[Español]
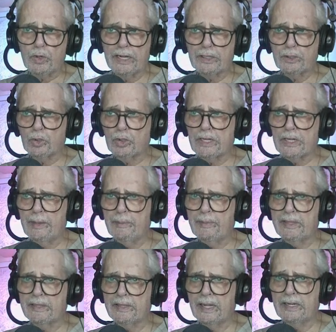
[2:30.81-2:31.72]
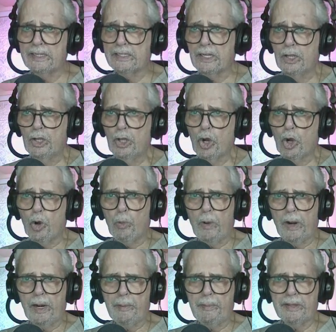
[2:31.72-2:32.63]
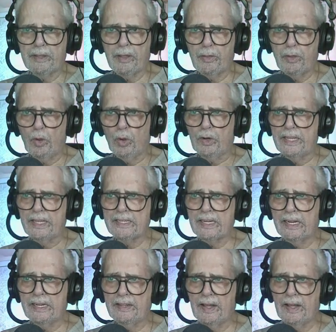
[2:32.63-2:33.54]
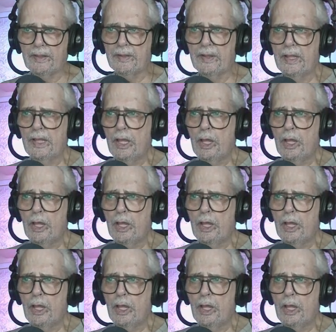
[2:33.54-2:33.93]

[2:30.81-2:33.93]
gastos elementales como alimentación y sanidad,